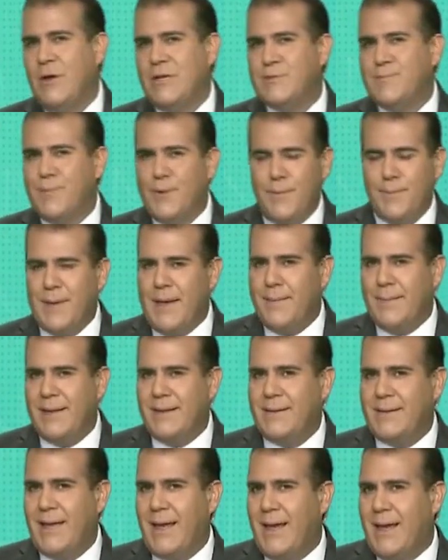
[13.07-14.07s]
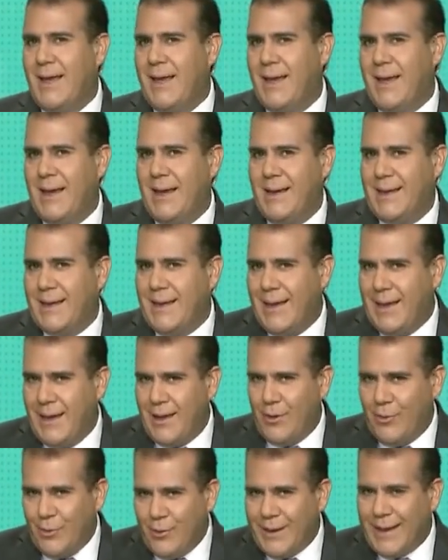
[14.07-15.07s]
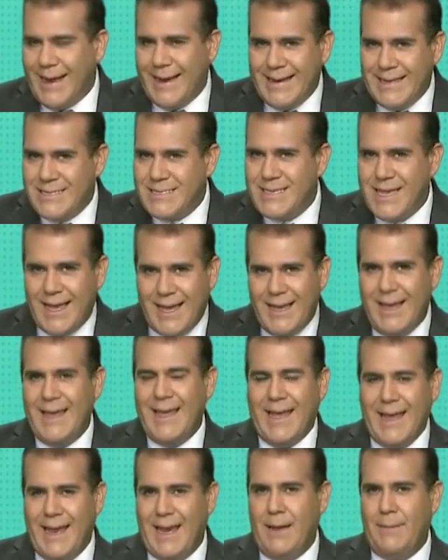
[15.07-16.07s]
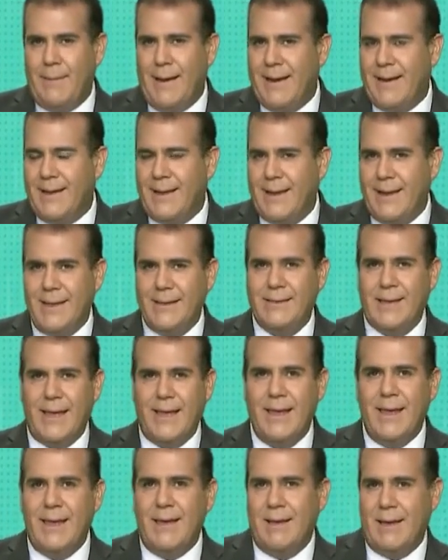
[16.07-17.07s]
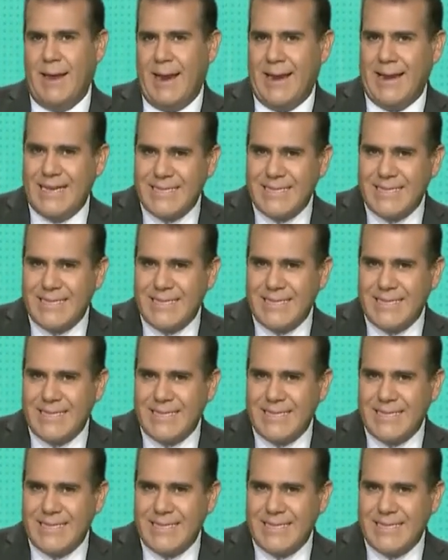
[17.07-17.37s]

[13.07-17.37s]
que no es propiamente el que organiza el banquete.